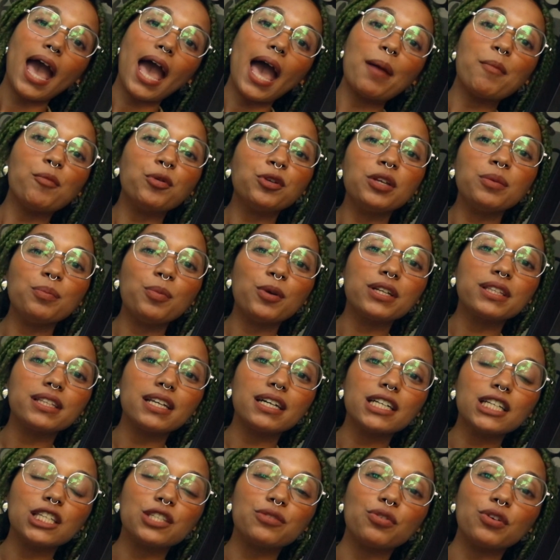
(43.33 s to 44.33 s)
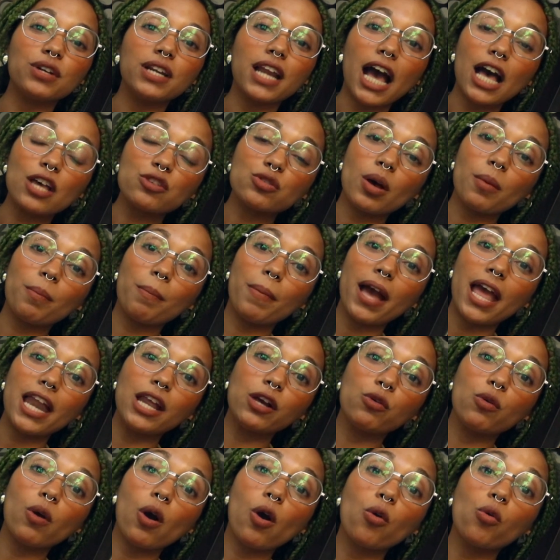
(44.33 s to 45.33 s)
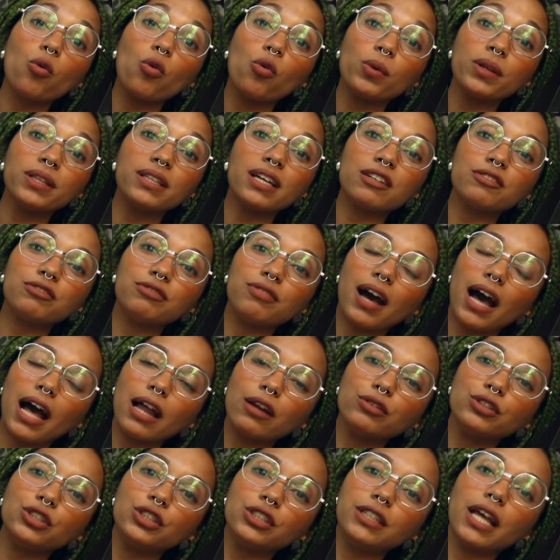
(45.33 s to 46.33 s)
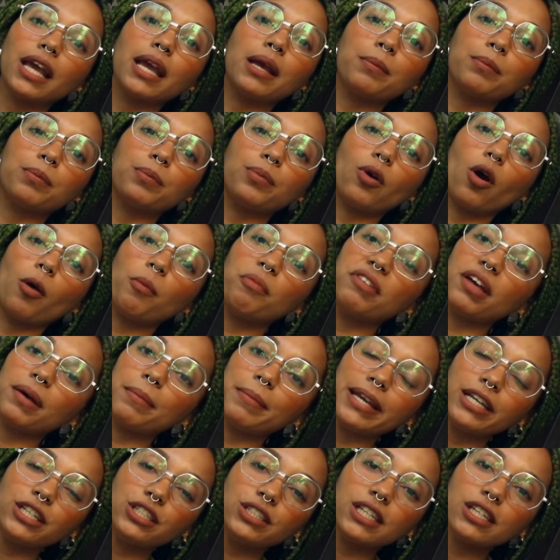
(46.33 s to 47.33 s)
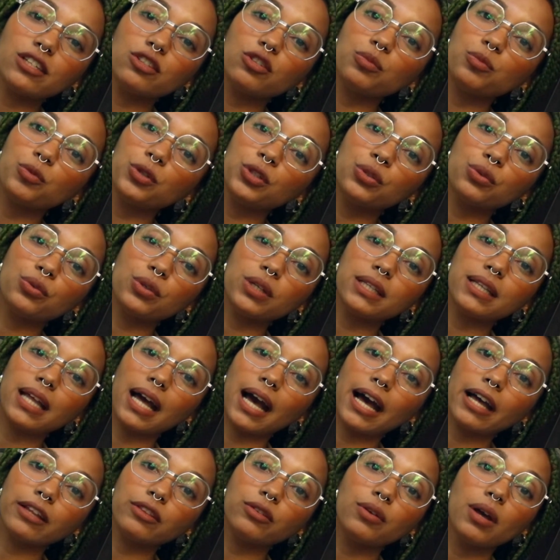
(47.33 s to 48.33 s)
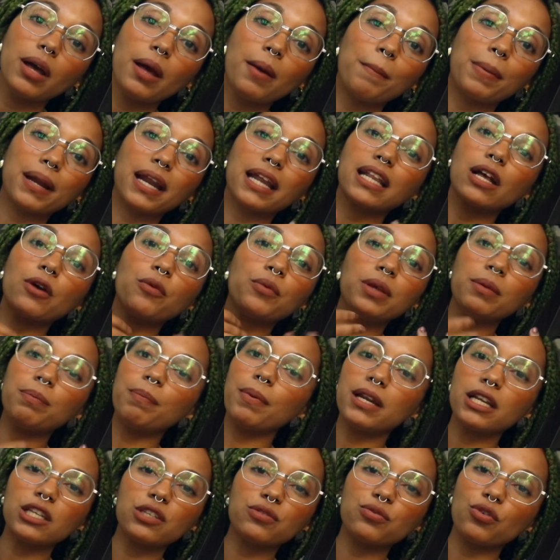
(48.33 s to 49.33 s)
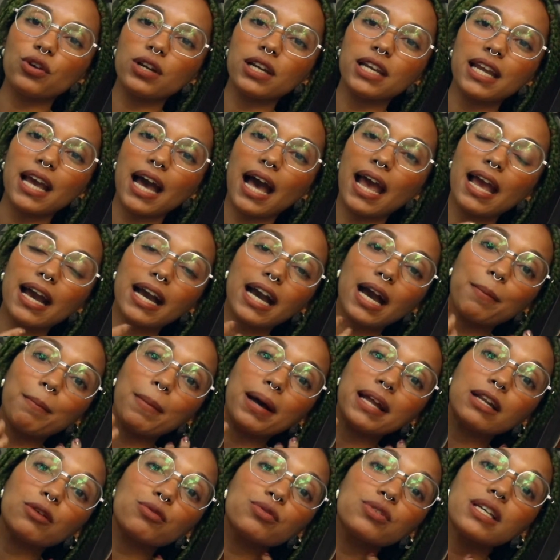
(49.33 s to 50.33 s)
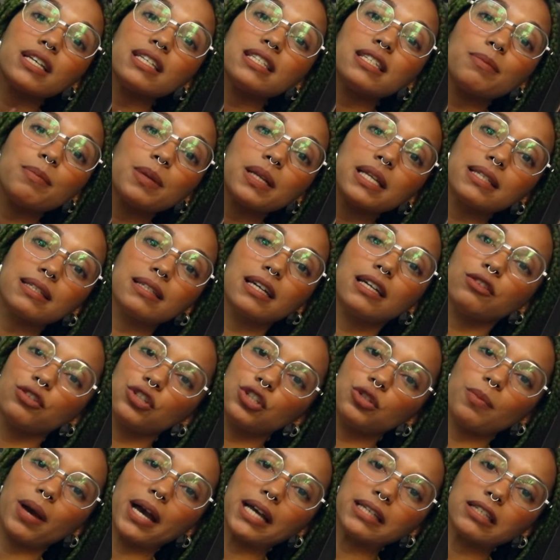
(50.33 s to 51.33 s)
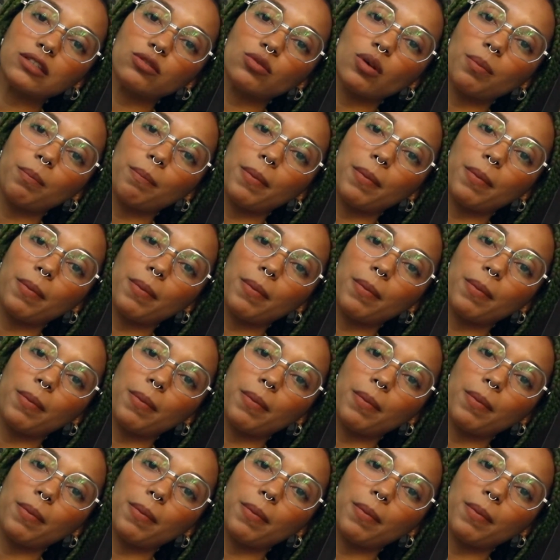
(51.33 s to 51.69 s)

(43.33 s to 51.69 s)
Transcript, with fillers: É muito importante esfoliar a sua pele com algum intervalo de tempo, obviamente tendo muito cuidado para não hiper esfoliar e acabar não sensibilizando demais a sua